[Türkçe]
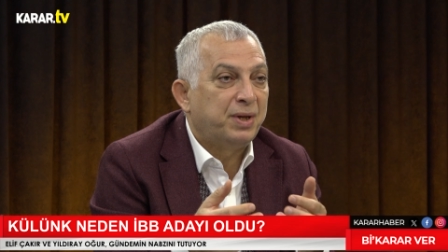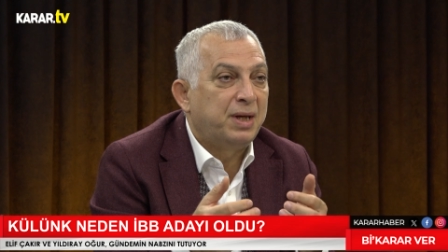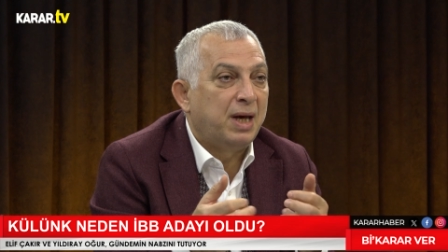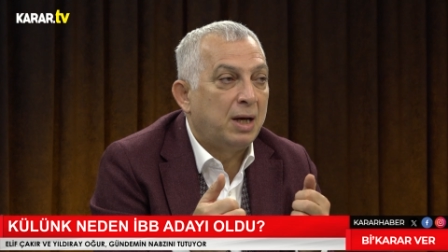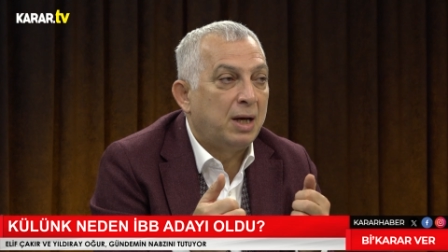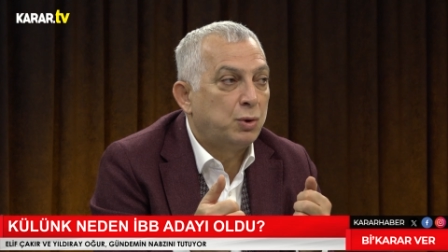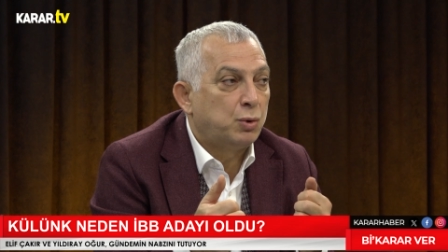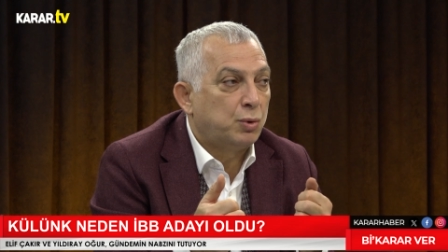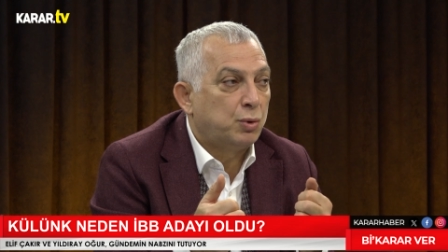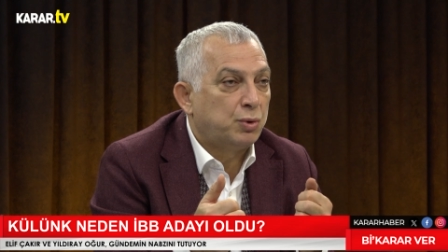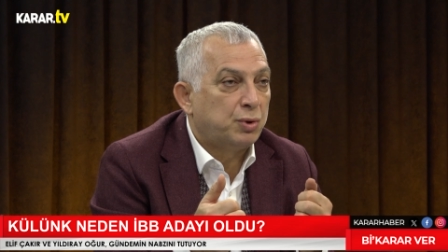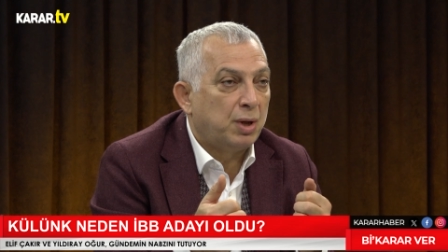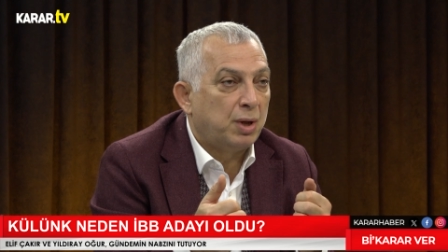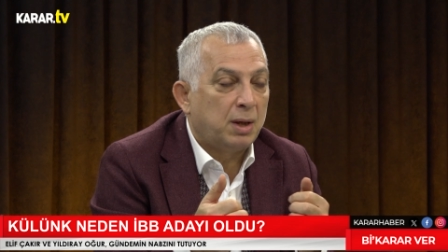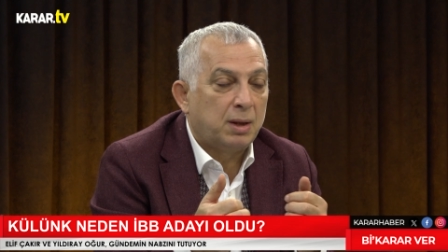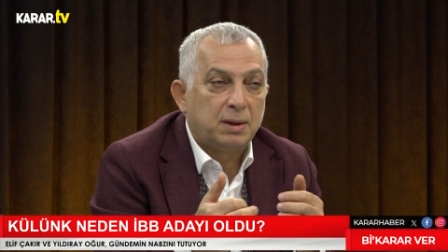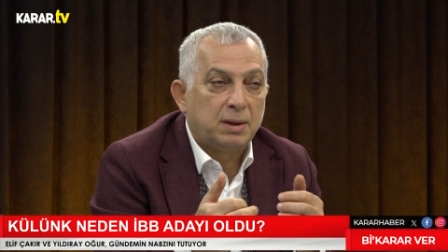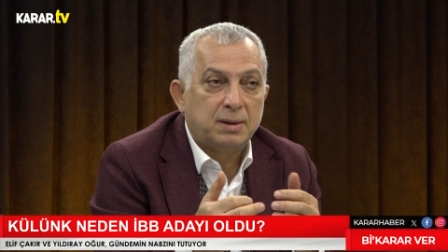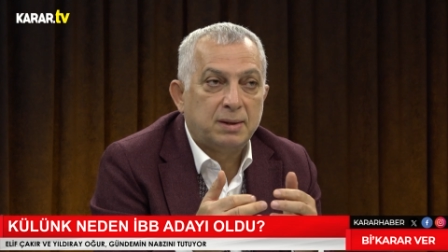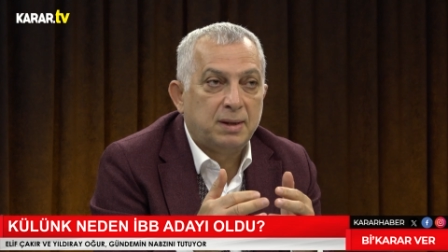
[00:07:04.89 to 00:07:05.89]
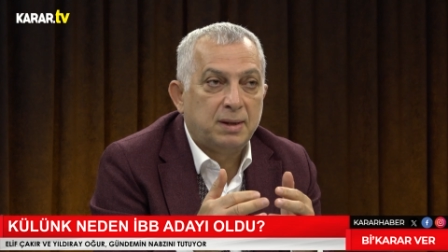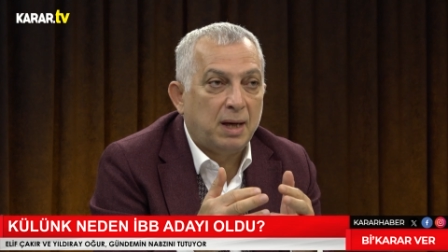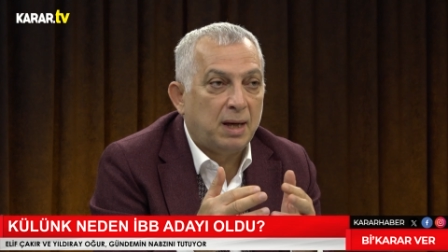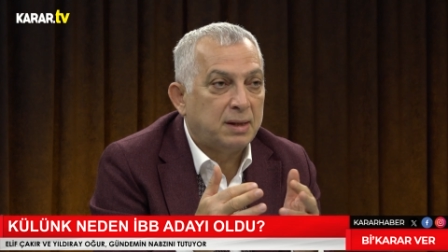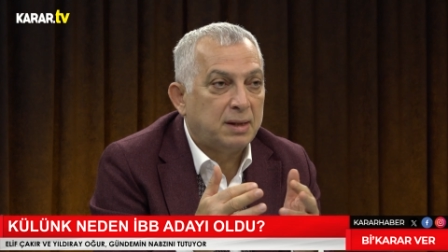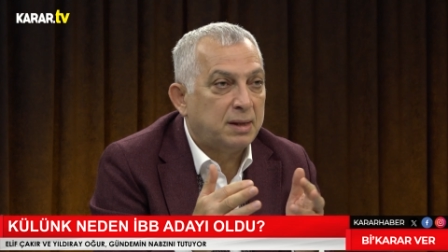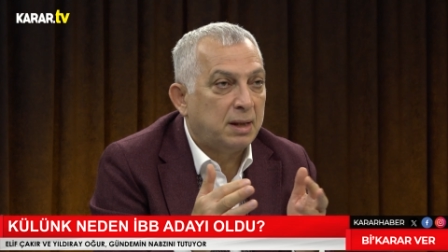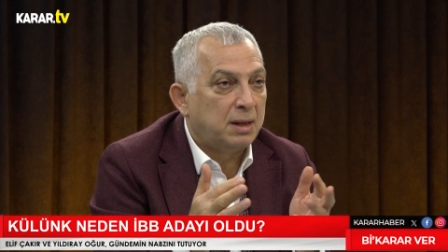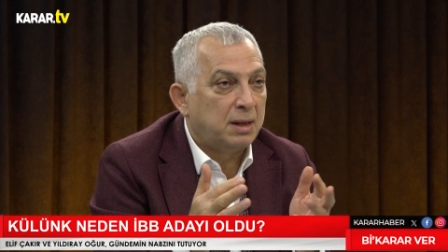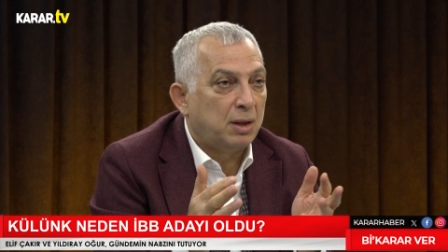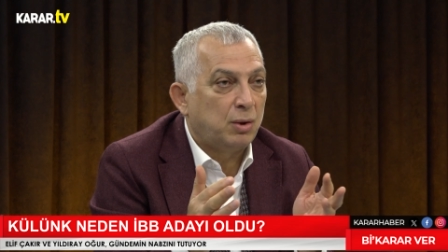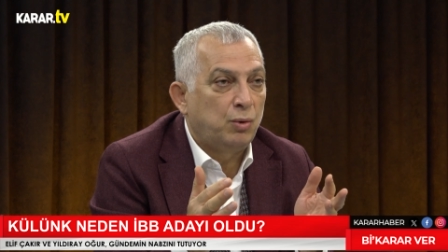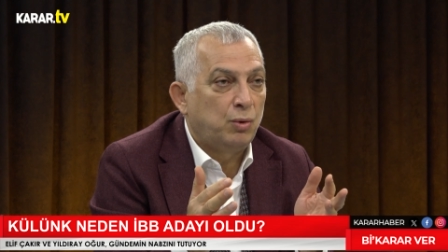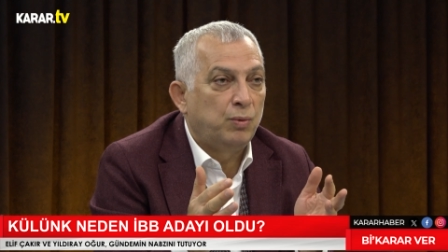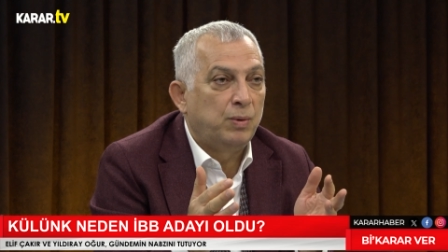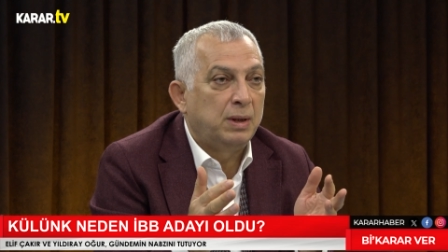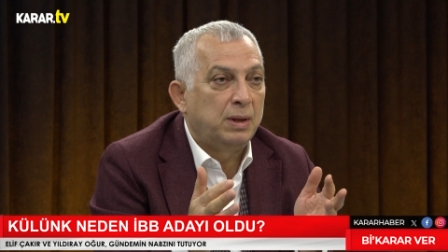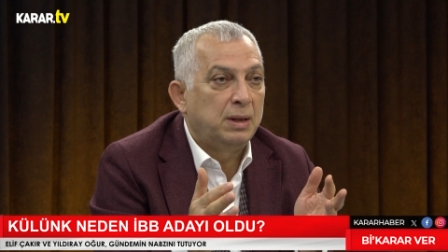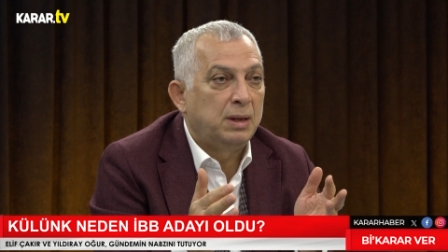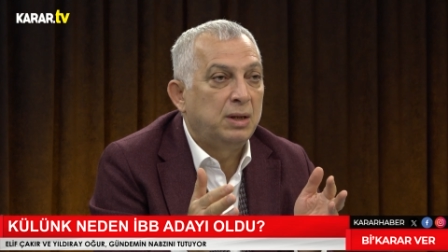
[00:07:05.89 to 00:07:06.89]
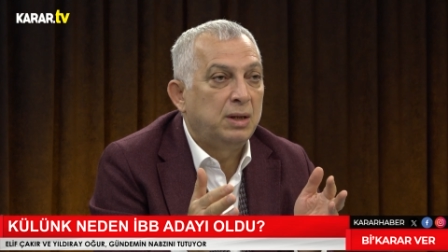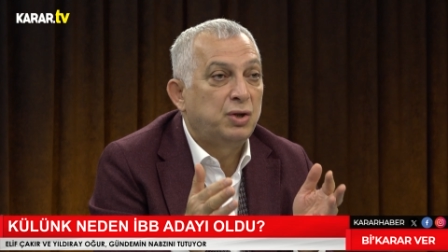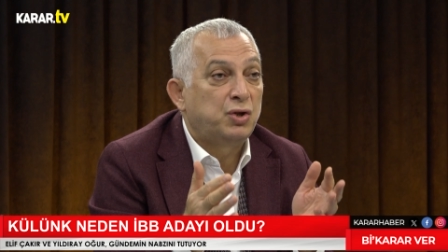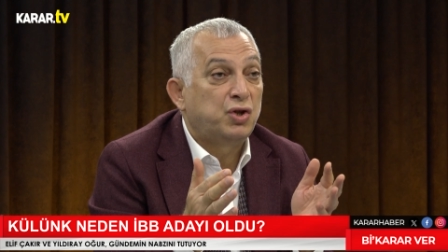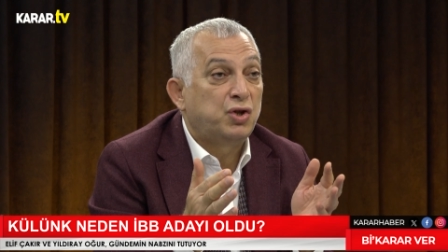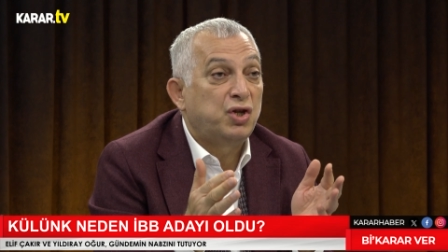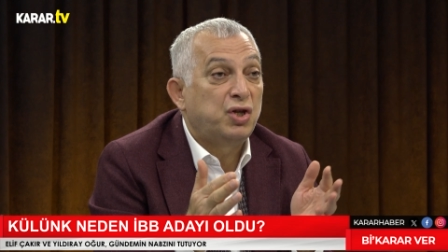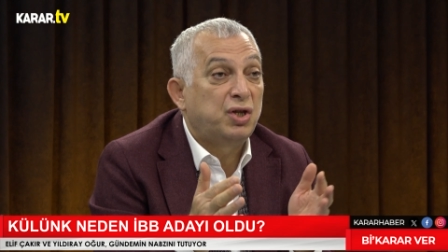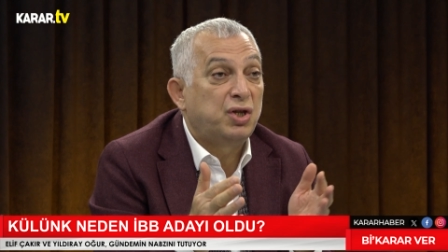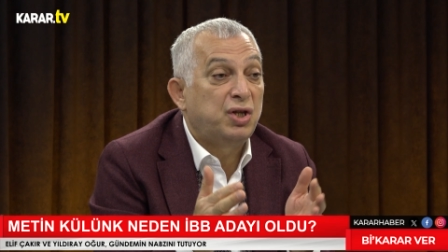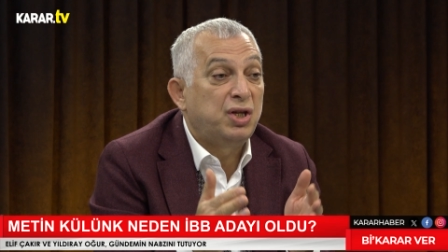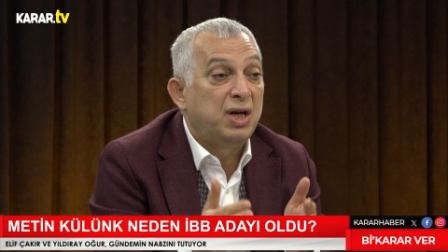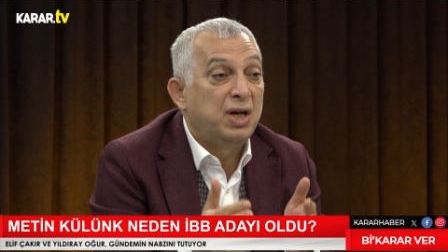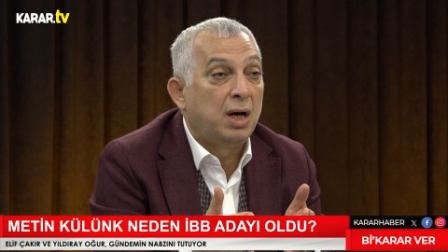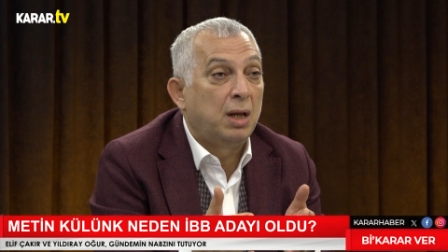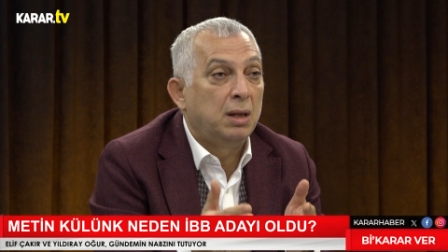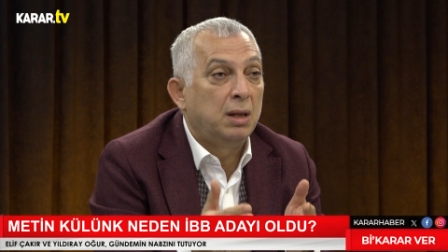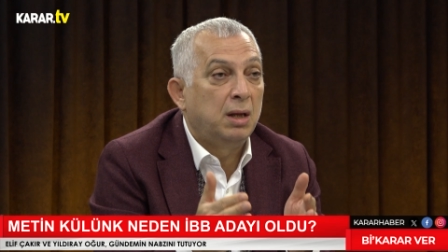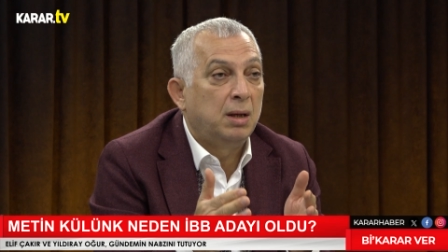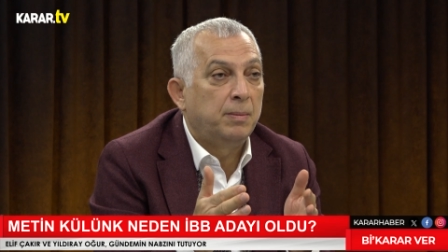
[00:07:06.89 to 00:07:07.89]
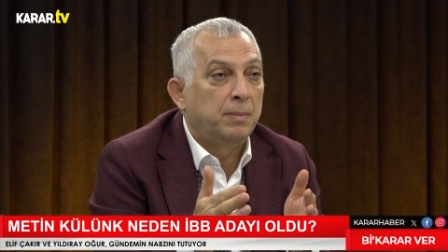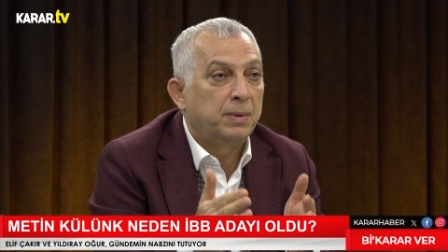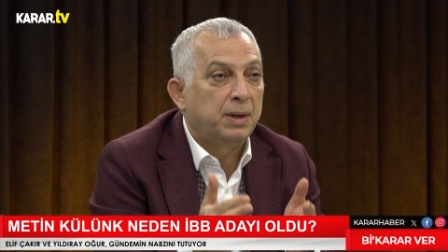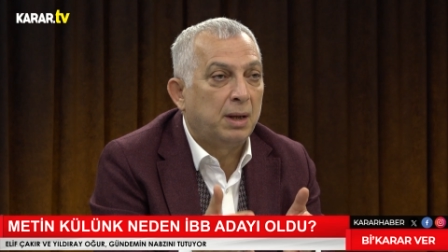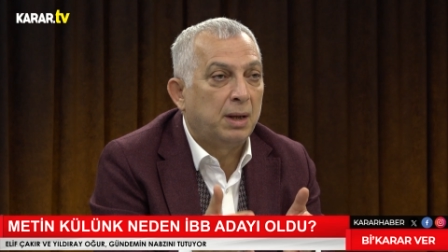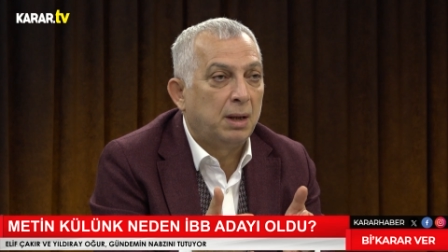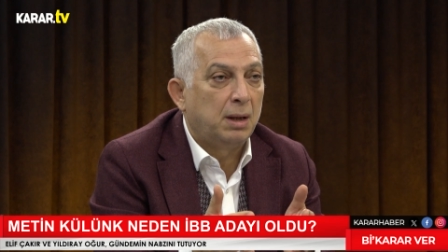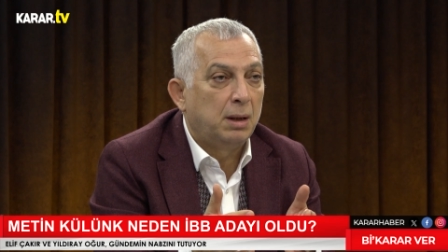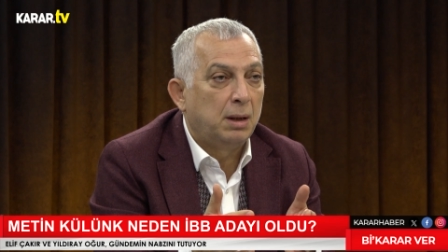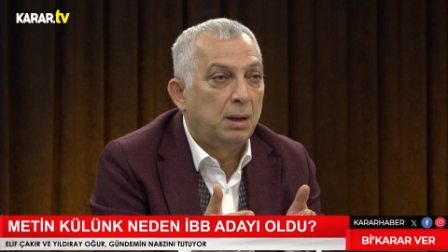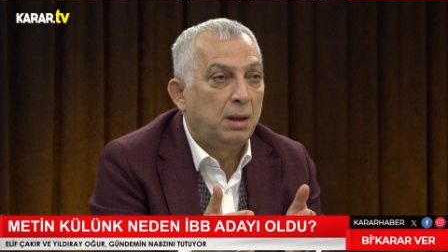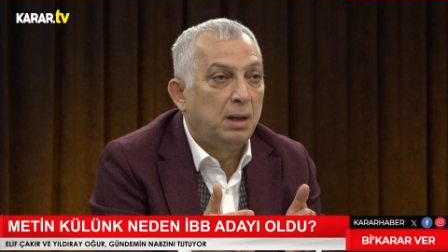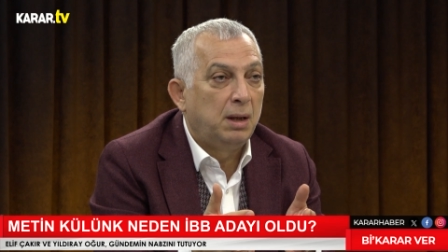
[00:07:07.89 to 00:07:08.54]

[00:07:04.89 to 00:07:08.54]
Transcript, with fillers: genç kuşak siyasete güvenini ciddi anlamda